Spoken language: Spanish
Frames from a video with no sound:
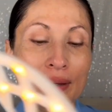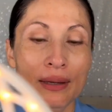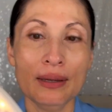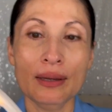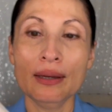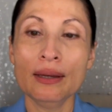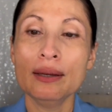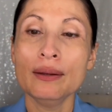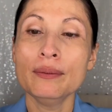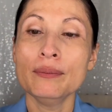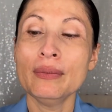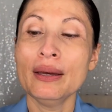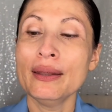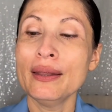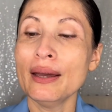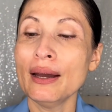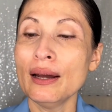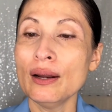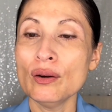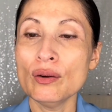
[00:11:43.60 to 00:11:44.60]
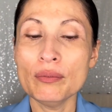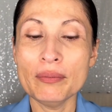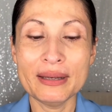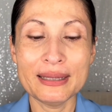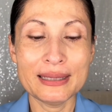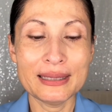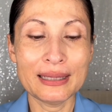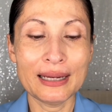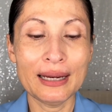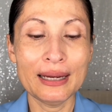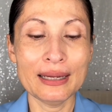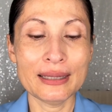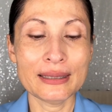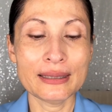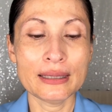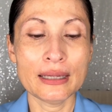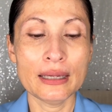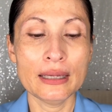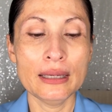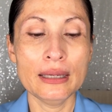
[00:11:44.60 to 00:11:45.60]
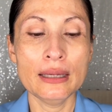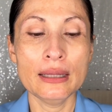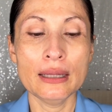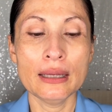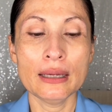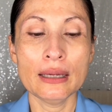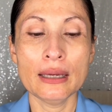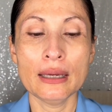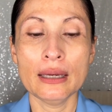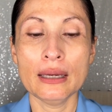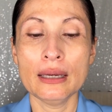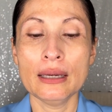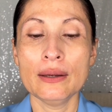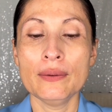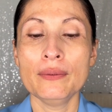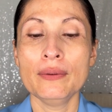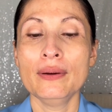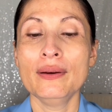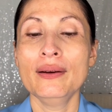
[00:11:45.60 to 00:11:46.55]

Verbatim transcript: Eh, me dejan los mensajes ahí de que